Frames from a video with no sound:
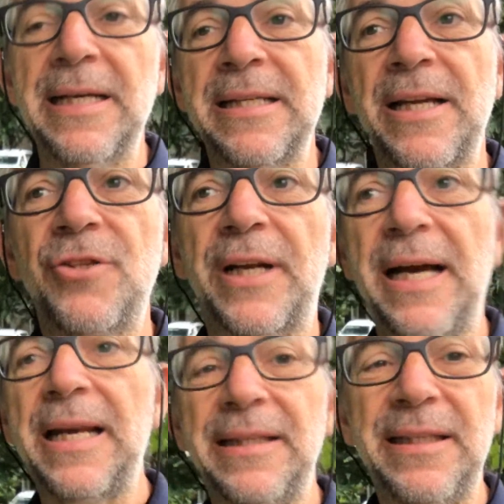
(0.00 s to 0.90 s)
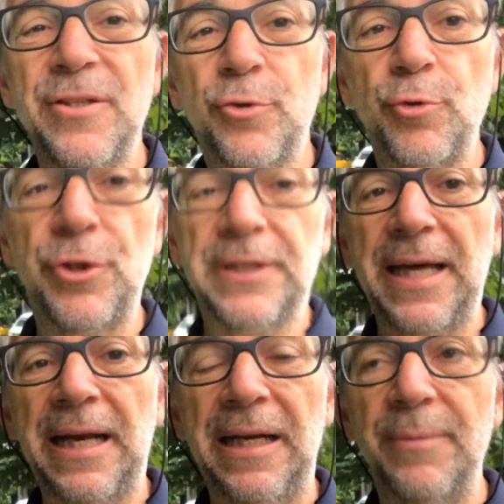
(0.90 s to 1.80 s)
sa cercare di
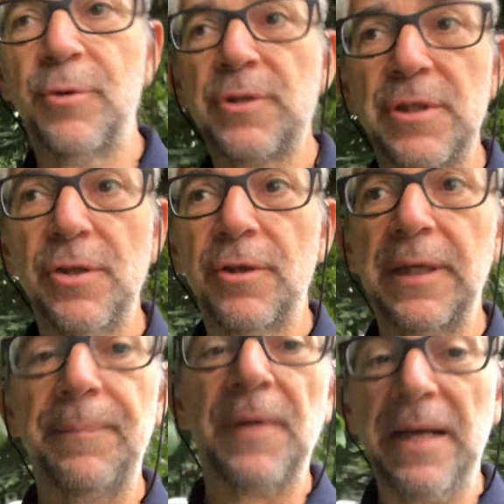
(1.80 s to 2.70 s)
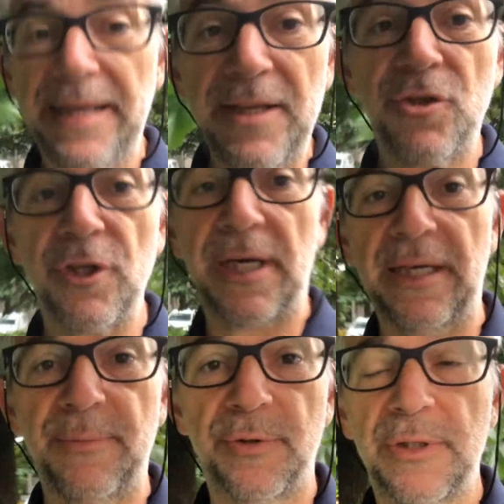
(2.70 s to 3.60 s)
suscitare le emozioni, leggere le
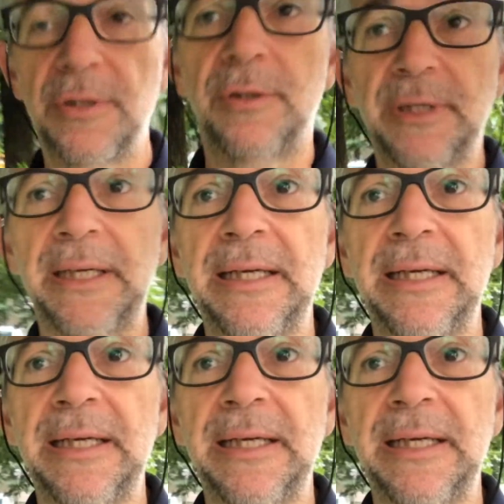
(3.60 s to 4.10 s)
emozioni,